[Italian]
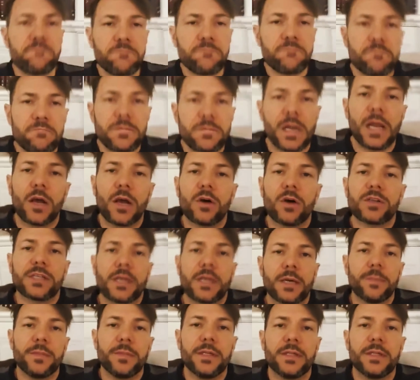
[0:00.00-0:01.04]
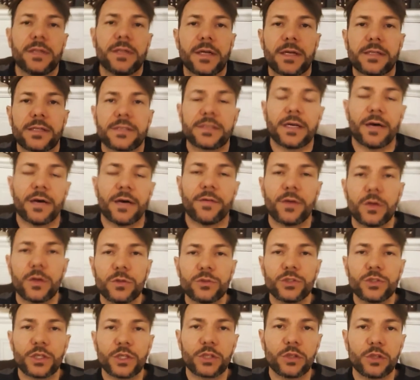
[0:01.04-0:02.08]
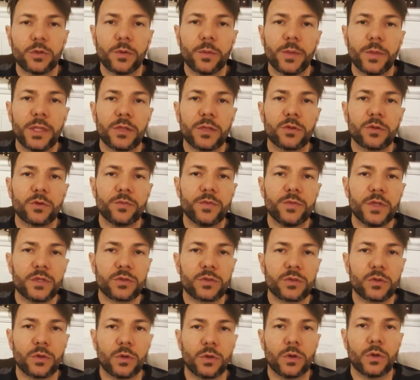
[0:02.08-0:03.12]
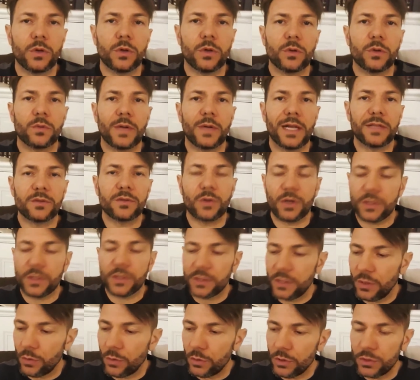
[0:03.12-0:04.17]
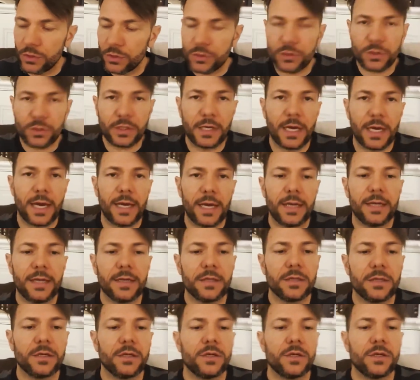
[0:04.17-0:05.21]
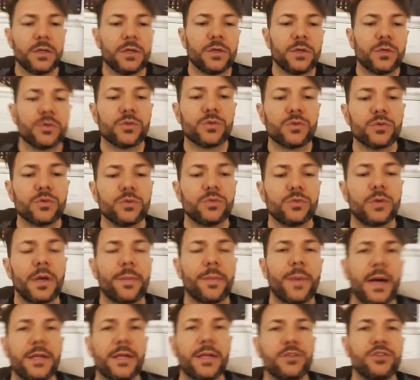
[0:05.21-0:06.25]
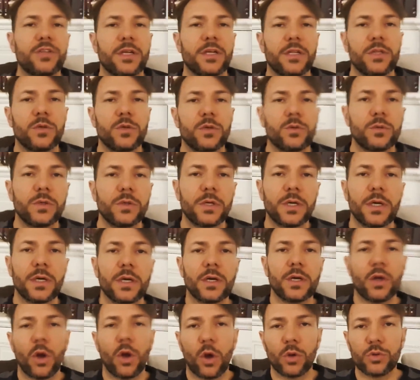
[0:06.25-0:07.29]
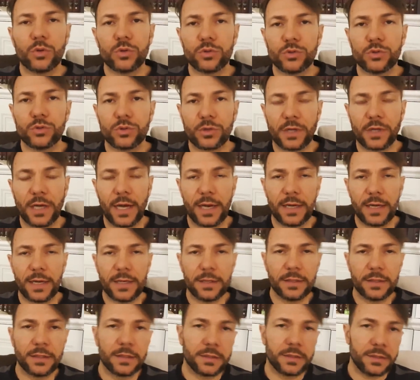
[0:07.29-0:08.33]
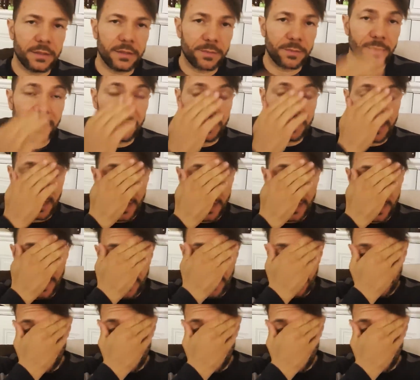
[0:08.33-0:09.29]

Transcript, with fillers: delle cose che mi interessavano. A un certo momento ho visto un altro articolo di giornale su una pagina di un noto giornale di bandiera.